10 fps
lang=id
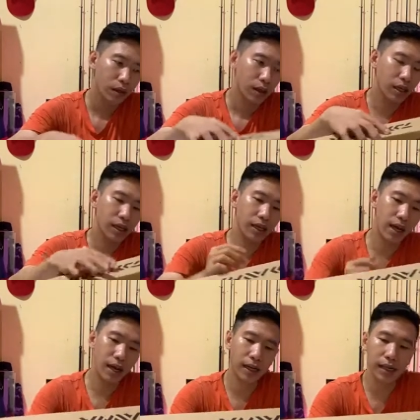ini dia
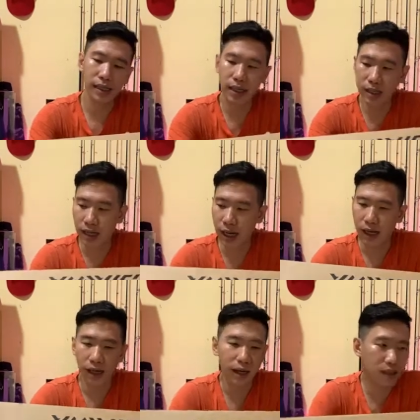harganya di
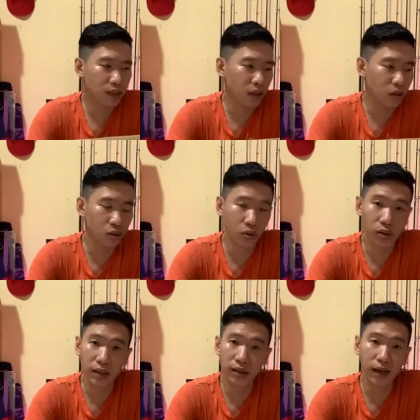angka satu
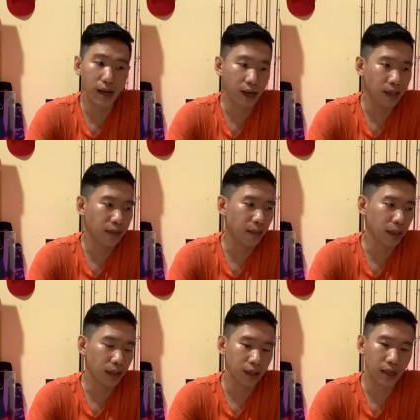juta setengah ya
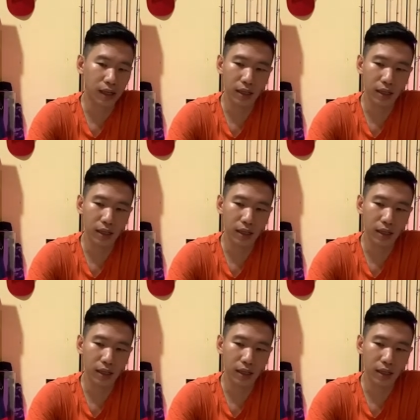sahabat angler.